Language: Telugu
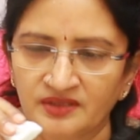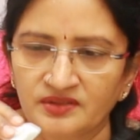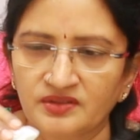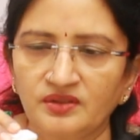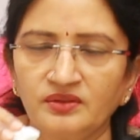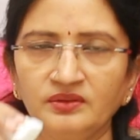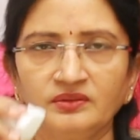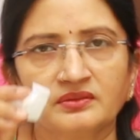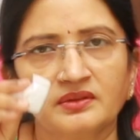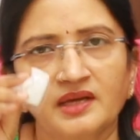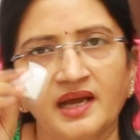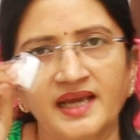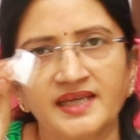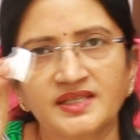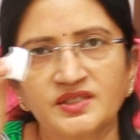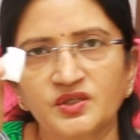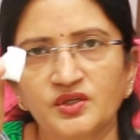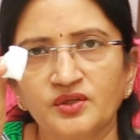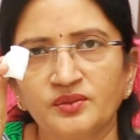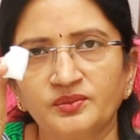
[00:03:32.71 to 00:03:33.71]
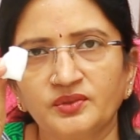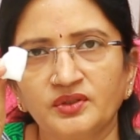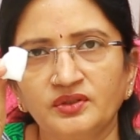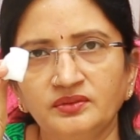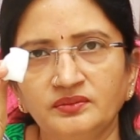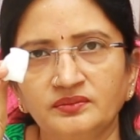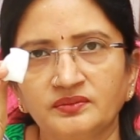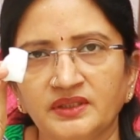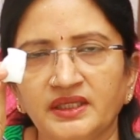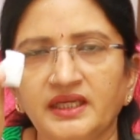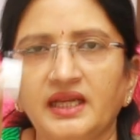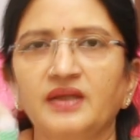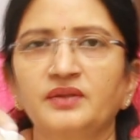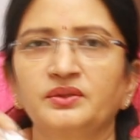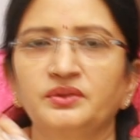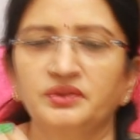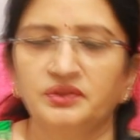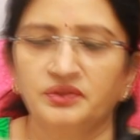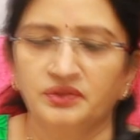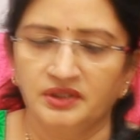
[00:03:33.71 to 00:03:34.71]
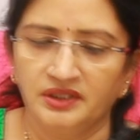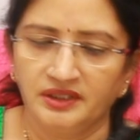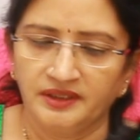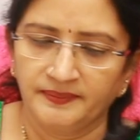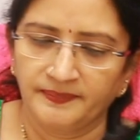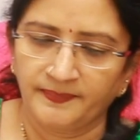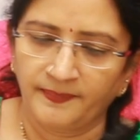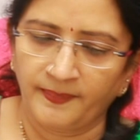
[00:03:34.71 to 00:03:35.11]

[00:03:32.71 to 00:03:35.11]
సో ఐస్ క్యూబ్తో ఇలా రుద్దుకోండి